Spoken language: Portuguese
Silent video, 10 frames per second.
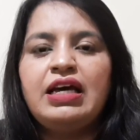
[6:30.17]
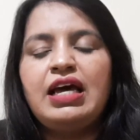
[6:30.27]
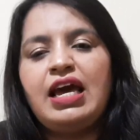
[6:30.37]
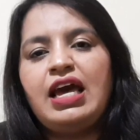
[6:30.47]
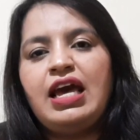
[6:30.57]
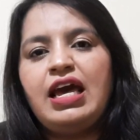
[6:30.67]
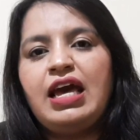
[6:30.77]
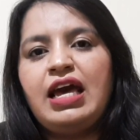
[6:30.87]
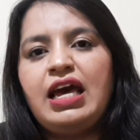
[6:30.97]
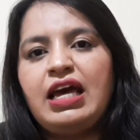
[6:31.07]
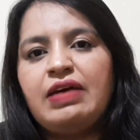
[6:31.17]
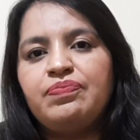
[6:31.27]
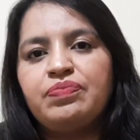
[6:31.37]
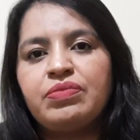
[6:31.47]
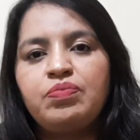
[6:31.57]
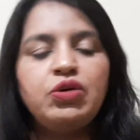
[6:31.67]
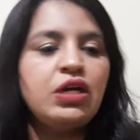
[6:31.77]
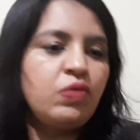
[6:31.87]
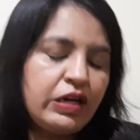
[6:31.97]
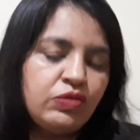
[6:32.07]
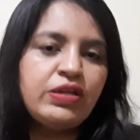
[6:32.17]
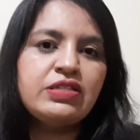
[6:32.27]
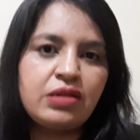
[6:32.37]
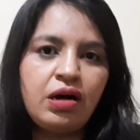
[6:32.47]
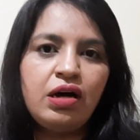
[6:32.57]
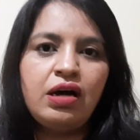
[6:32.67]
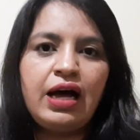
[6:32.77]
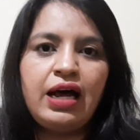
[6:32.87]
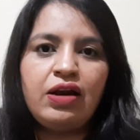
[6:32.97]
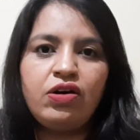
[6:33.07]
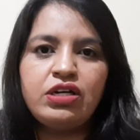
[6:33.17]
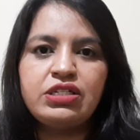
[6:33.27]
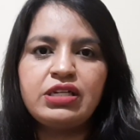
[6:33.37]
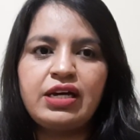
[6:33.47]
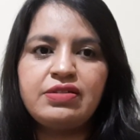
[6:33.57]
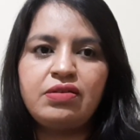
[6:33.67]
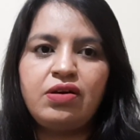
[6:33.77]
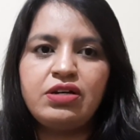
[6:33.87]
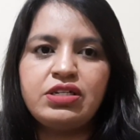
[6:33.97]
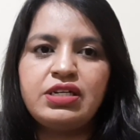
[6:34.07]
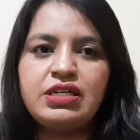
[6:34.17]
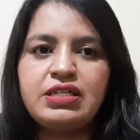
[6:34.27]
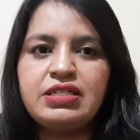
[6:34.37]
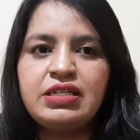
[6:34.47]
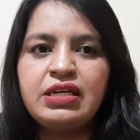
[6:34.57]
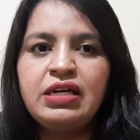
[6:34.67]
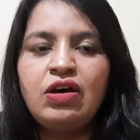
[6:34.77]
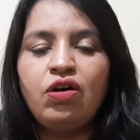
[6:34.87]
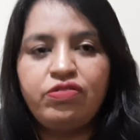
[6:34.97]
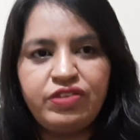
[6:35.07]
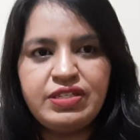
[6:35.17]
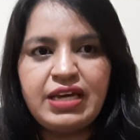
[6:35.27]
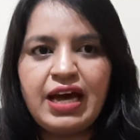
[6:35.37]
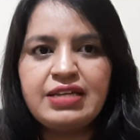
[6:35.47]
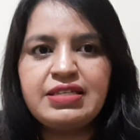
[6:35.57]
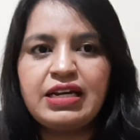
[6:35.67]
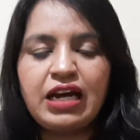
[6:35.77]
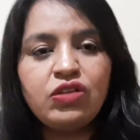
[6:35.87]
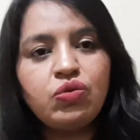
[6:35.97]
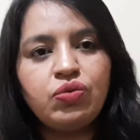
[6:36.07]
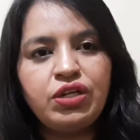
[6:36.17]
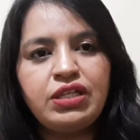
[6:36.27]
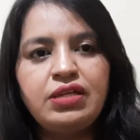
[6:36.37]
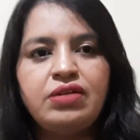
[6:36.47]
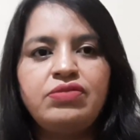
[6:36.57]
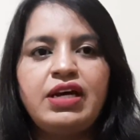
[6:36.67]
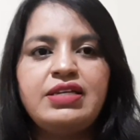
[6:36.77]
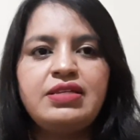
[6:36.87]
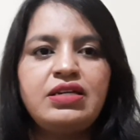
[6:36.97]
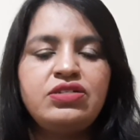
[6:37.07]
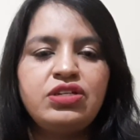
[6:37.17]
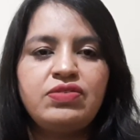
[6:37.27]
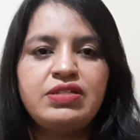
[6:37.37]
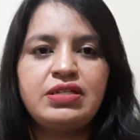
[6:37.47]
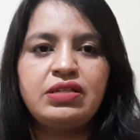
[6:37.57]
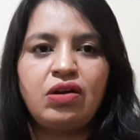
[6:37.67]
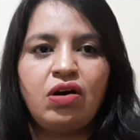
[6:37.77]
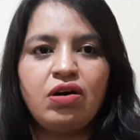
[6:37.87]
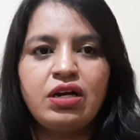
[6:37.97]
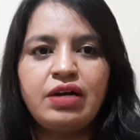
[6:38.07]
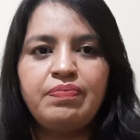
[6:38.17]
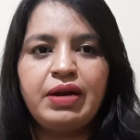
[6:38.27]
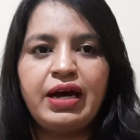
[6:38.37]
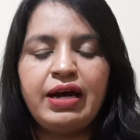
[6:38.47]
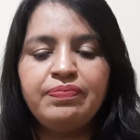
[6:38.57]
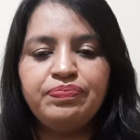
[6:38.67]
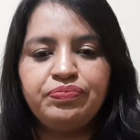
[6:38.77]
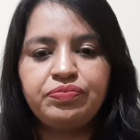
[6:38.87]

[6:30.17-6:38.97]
É... Por enquanto é só loja, as lojas oficiais da Natura, ainda não está estendida essa troca para